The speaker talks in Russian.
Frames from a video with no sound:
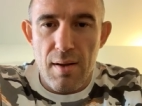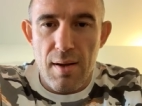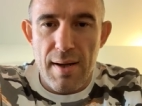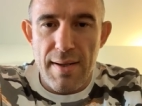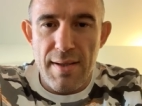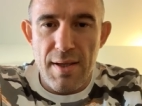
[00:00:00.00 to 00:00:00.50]

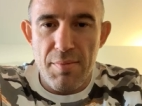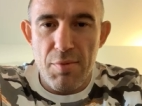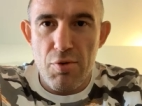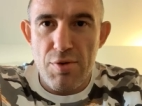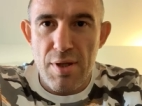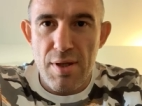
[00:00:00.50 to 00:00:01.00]
Как детям
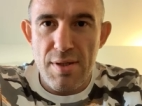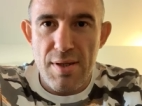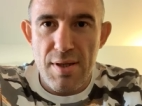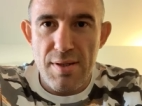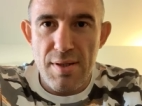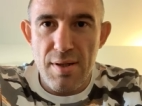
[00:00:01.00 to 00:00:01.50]
дается
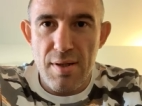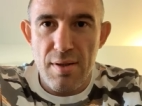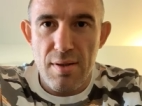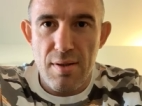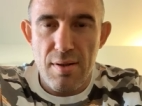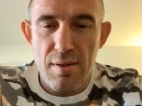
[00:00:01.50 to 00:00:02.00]
английский язык?
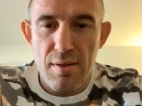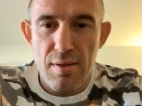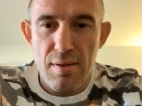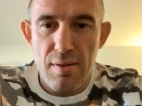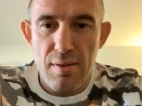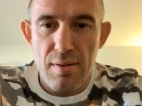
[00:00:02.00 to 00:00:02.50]

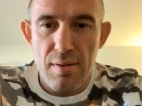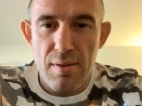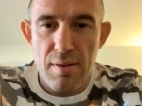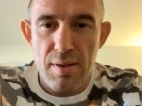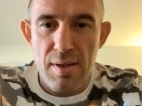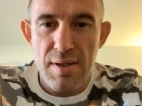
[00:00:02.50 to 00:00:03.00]

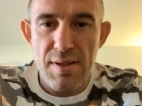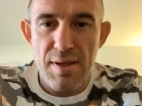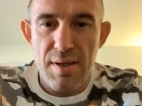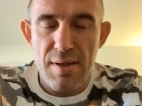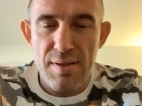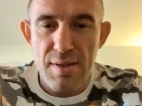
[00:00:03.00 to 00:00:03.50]
Э,
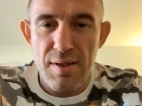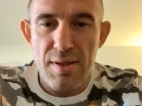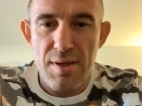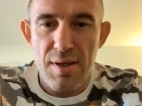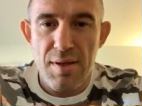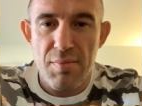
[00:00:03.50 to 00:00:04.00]
английский язык
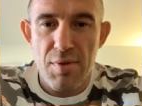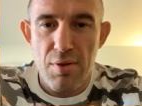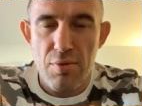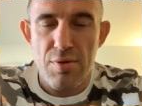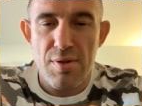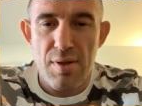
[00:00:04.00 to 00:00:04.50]
детям
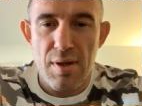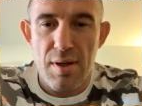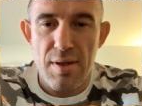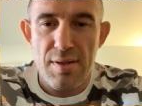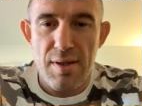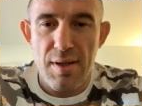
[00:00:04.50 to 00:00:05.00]
дается
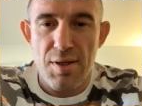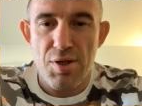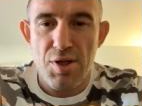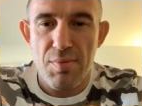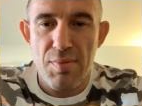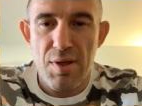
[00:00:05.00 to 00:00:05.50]
гораздо легче,
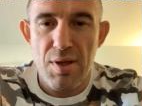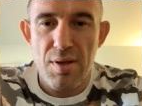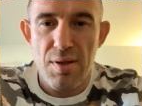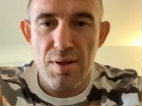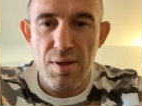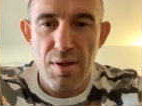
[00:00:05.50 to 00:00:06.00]
чем
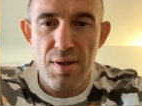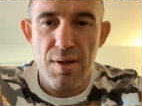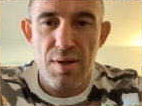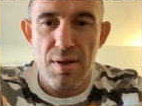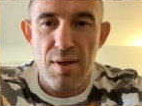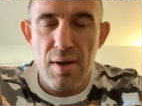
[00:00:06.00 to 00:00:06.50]
мне.
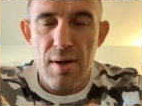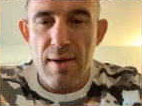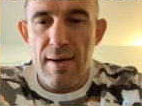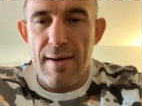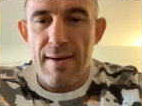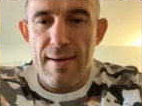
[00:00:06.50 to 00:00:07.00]
Дети
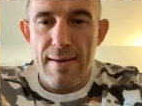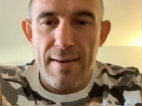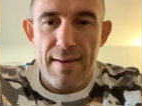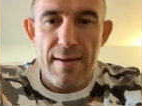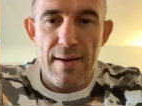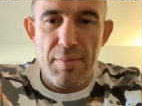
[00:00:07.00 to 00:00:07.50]

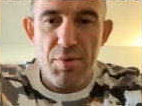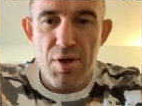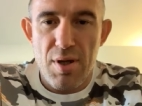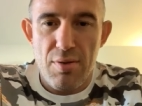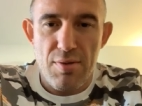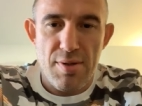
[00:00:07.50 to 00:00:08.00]
а,
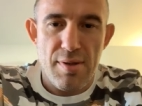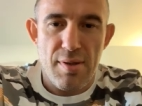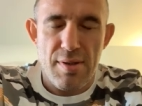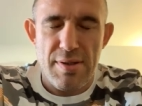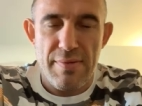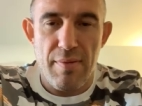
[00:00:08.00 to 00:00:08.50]

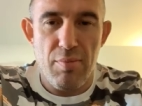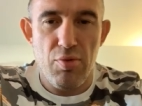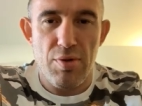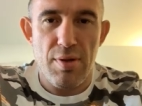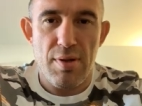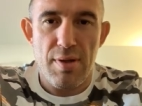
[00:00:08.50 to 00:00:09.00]
общаются
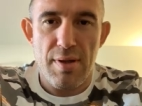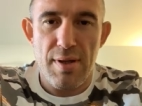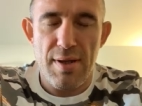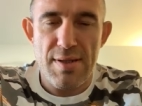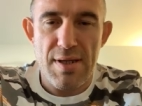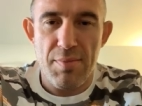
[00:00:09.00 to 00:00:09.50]
свободно на
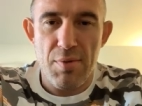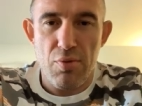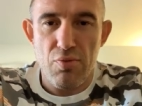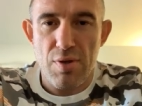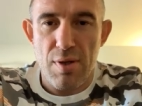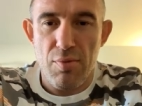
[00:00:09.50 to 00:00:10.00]
английском, на
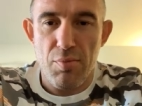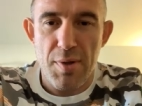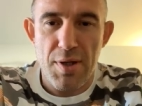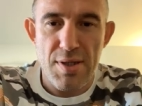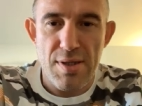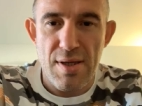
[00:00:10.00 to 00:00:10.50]
русском, ну,
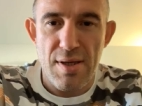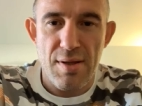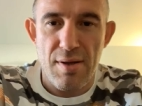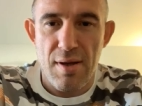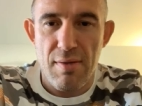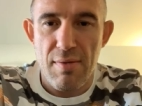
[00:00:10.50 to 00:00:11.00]
практически
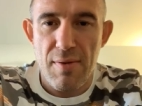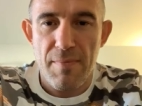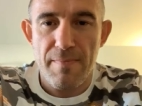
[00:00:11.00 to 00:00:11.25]
одинаково.